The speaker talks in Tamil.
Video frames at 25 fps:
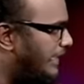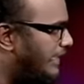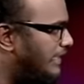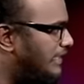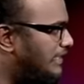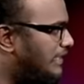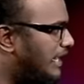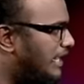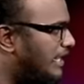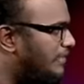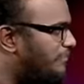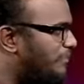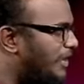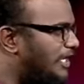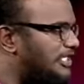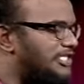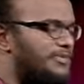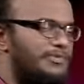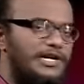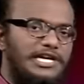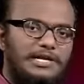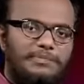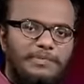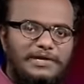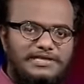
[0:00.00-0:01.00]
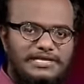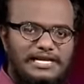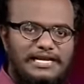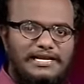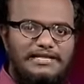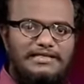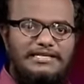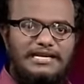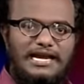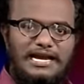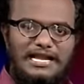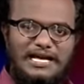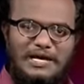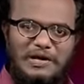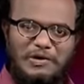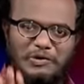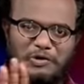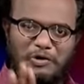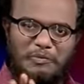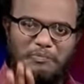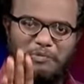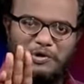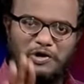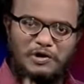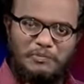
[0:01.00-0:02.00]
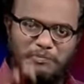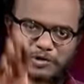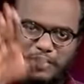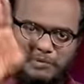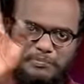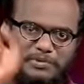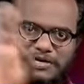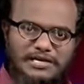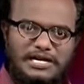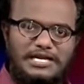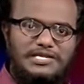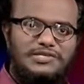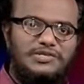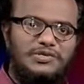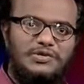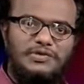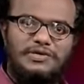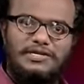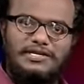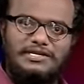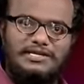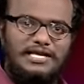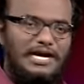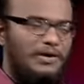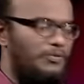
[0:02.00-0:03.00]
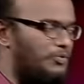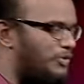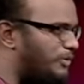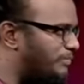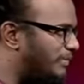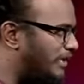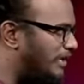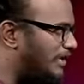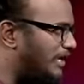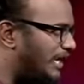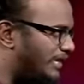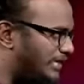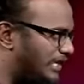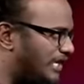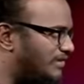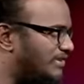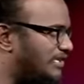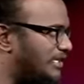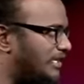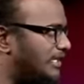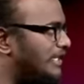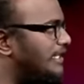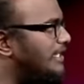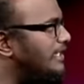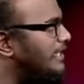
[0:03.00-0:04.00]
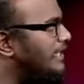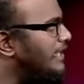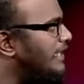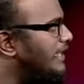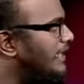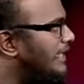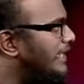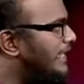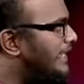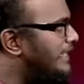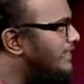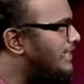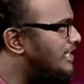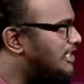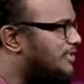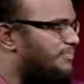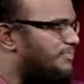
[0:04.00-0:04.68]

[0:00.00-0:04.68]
இதுக்கான பாசிபிலிட்டி பார்த்தீங்கன்னா இந்தியாவில் ரொம்ப ரொம்ப ரொம்ப கஷ்டம் இதாக உண்மை அதாவது இந்த